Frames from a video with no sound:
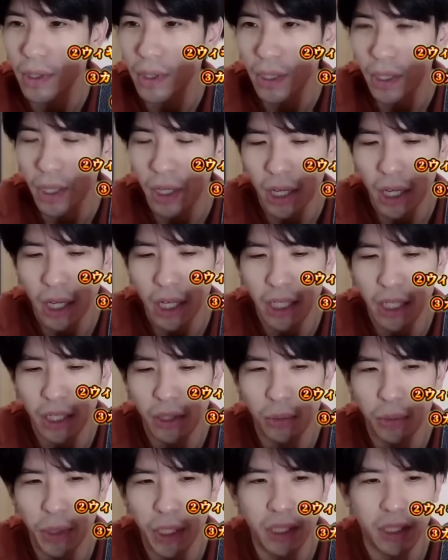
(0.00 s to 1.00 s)
や
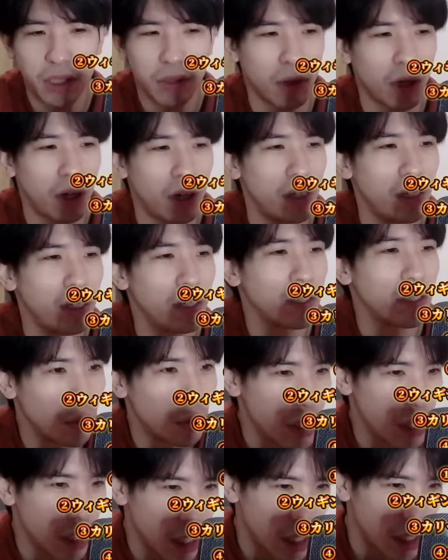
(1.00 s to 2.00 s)
カリーのベンチは
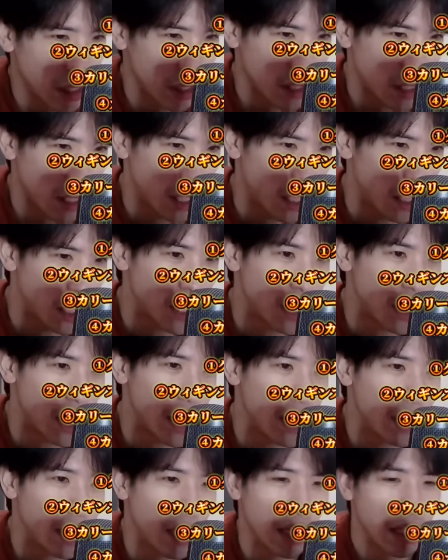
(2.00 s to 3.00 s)
ウォリアーズが
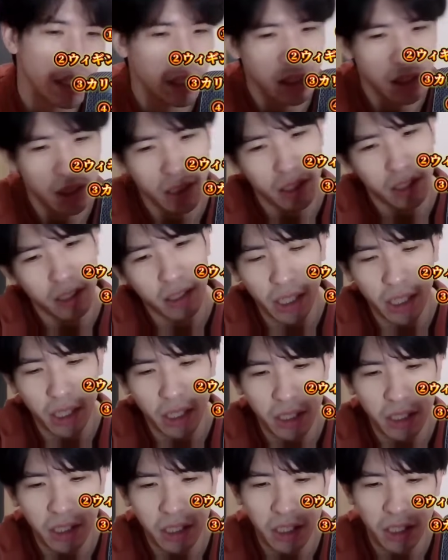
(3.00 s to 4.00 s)
最下位
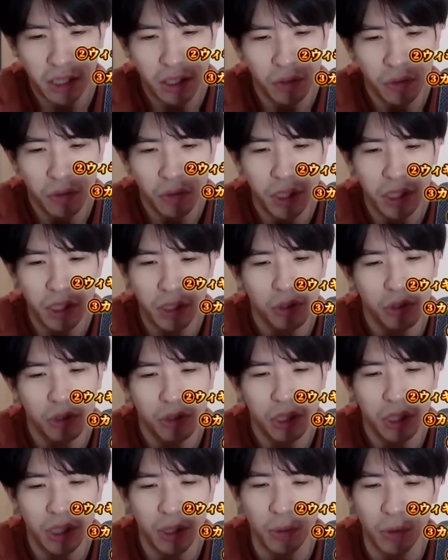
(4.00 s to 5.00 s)
で
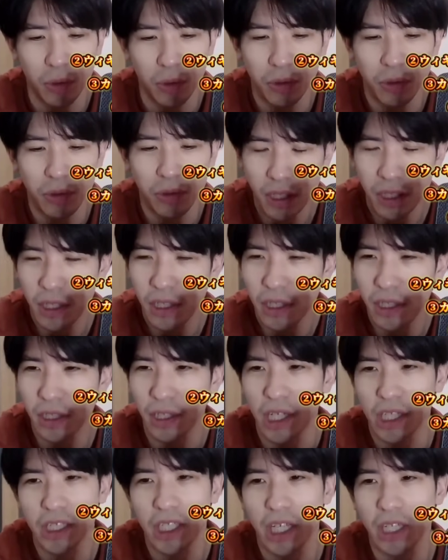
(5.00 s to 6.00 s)
シーズンフィニッシュしても
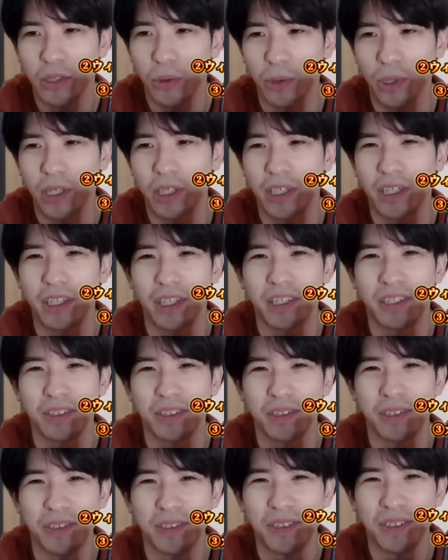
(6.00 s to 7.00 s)
なさそうな気が
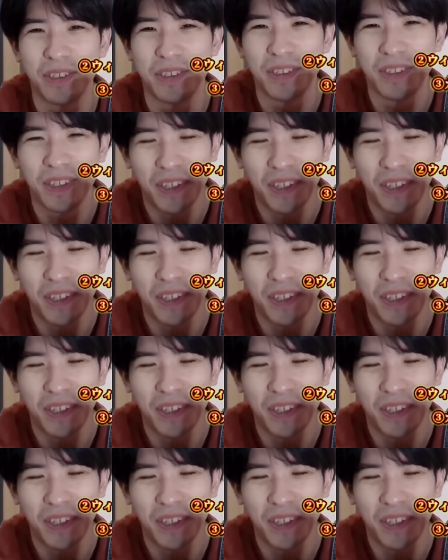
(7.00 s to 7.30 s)
する